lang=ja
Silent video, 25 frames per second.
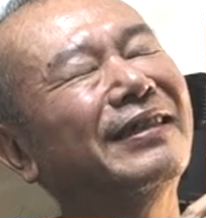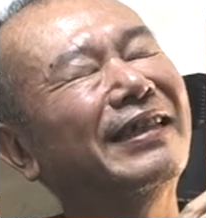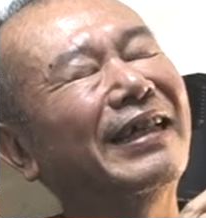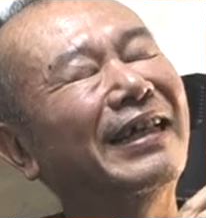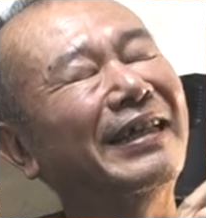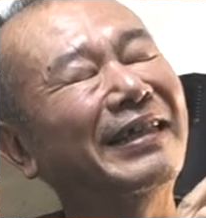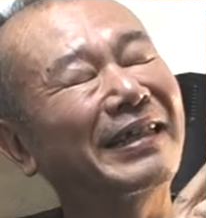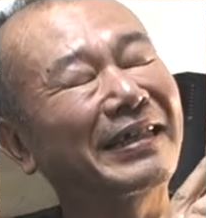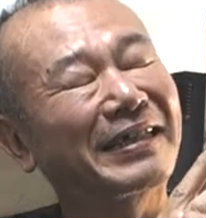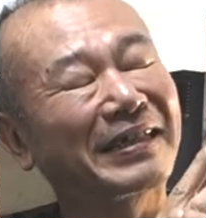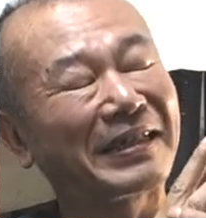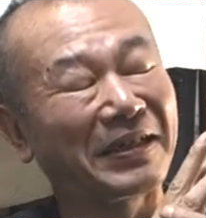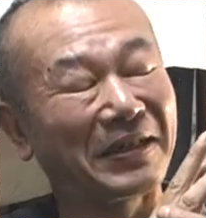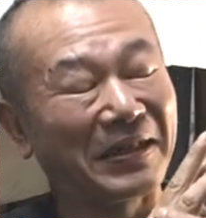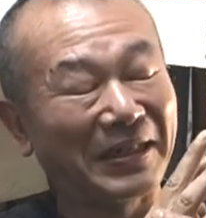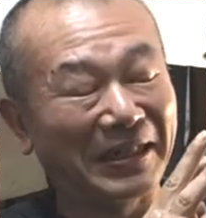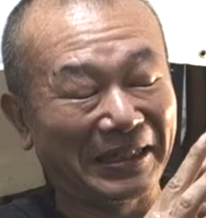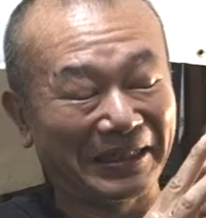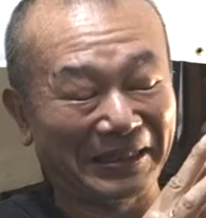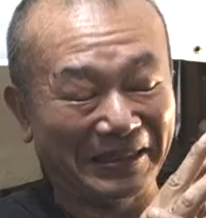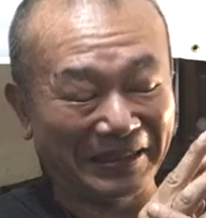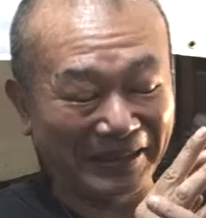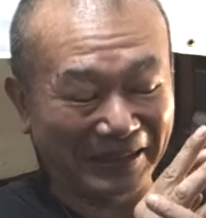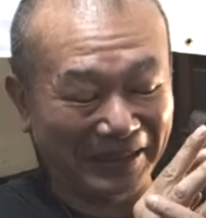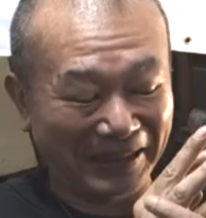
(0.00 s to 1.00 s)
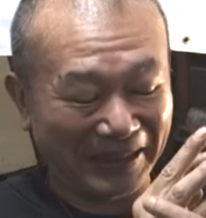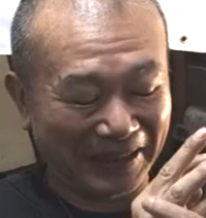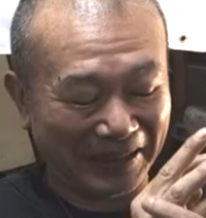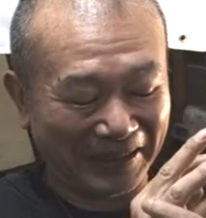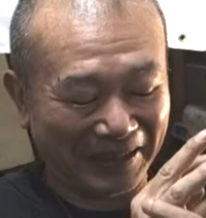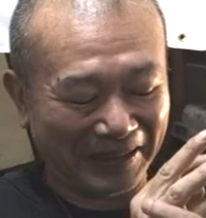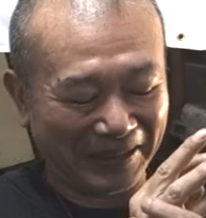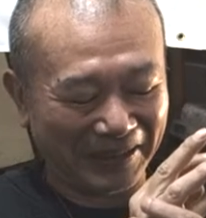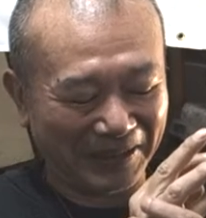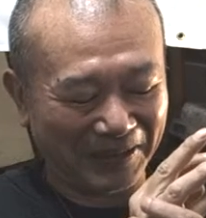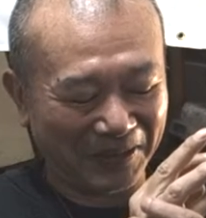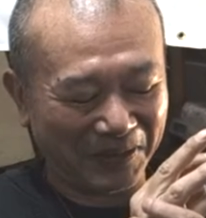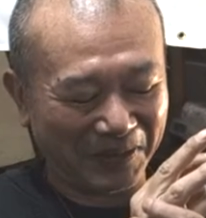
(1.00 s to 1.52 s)
なんだっけ、
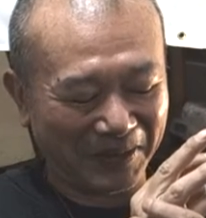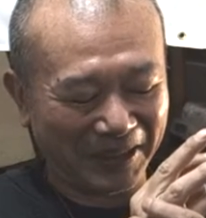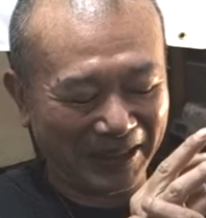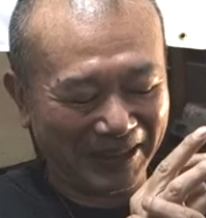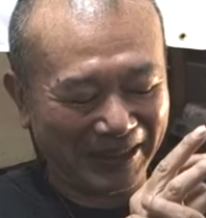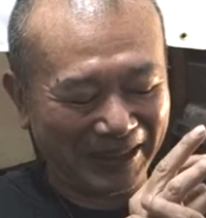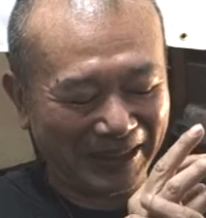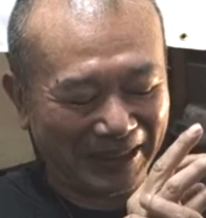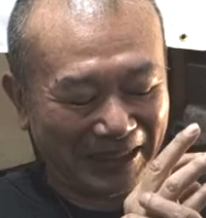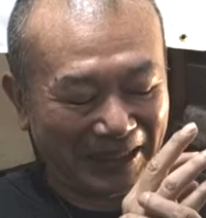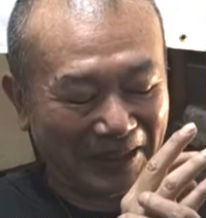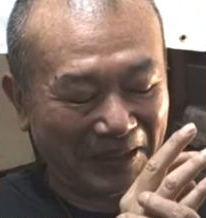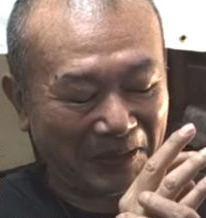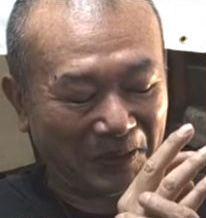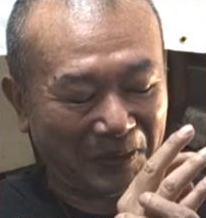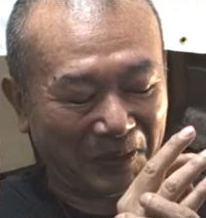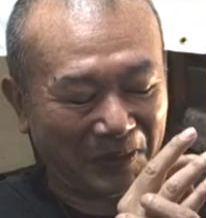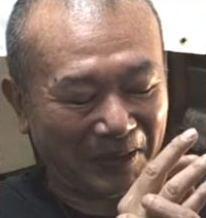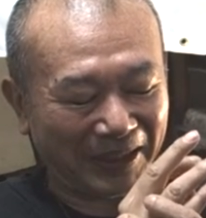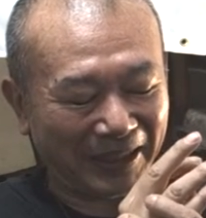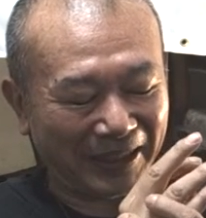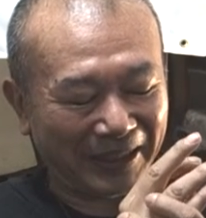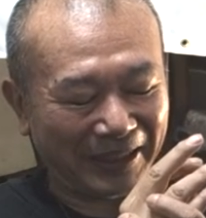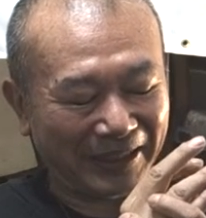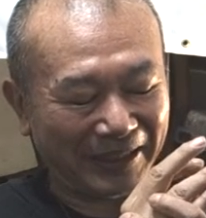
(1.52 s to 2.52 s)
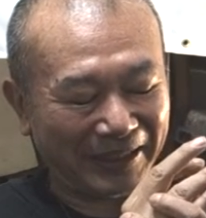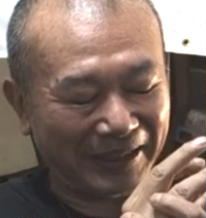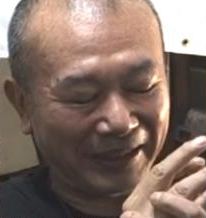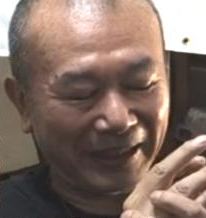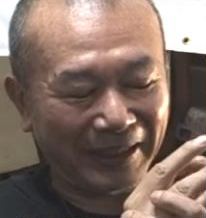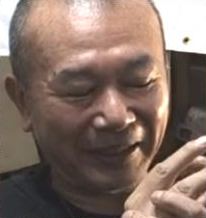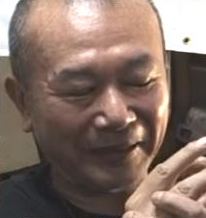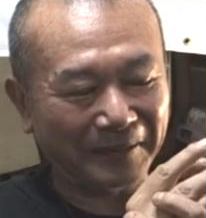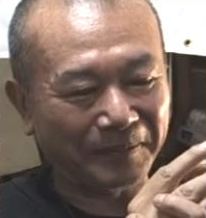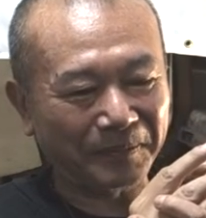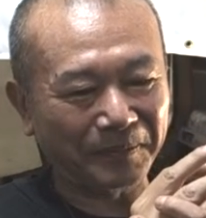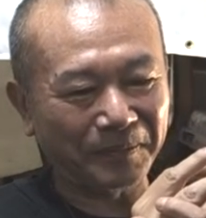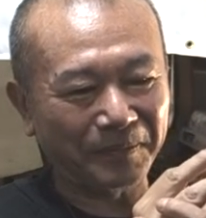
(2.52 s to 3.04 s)
ごめんなさい出てこないです
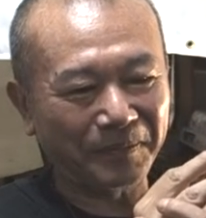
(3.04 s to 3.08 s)
ね、